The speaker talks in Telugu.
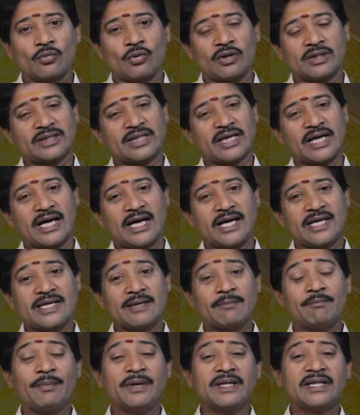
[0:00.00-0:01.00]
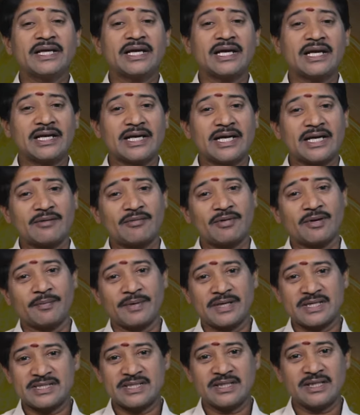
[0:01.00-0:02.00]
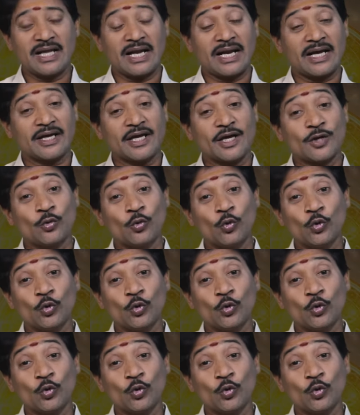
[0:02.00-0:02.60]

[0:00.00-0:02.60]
కొంత ఇబ్బంది కలిగేటువంటి పరిస్థితి అలాగే